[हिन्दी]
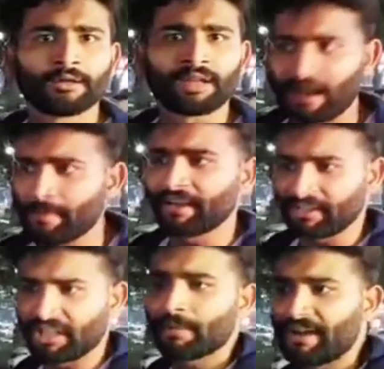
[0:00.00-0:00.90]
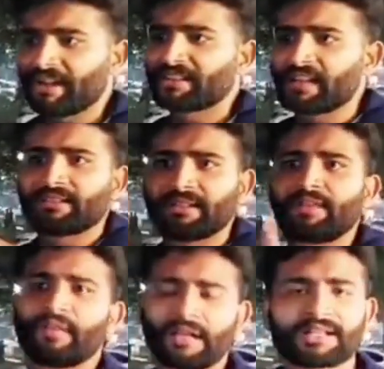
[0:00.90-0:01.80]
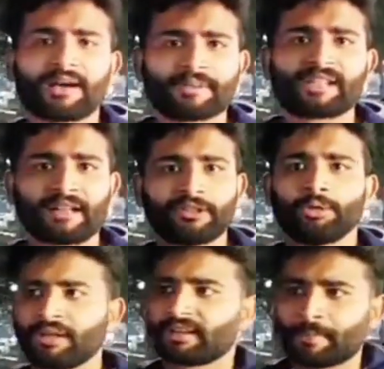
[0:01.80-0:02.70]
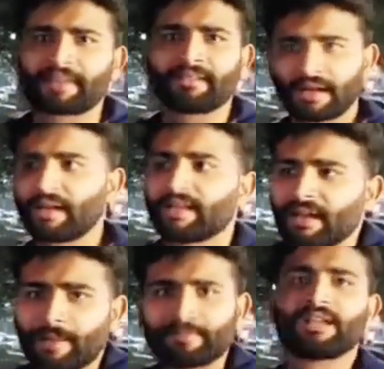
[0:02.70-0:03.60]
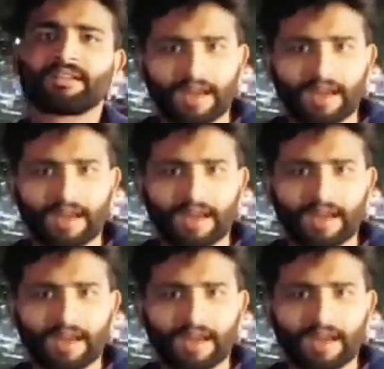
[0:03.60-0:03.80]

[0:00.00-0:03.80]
तेरा बेटे तेरे बेटे के साथ इधर फला जगह पे ज्यादा हुई है इतने पैसे लग रहे हैं ले हम ले